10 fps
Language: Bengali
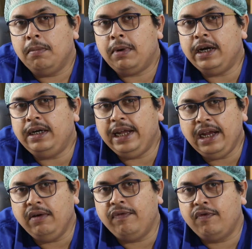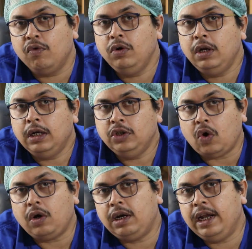মানে টিন ফুড
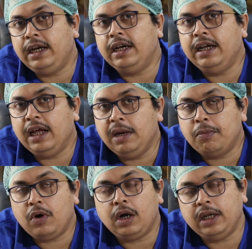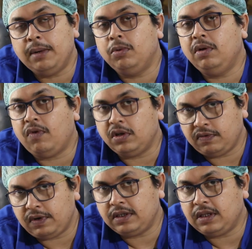চকলেট ডেয়ারি প্রোডাক্ট এর মধ্যে
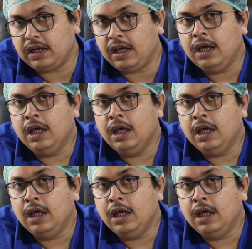ফসফরাস থাকে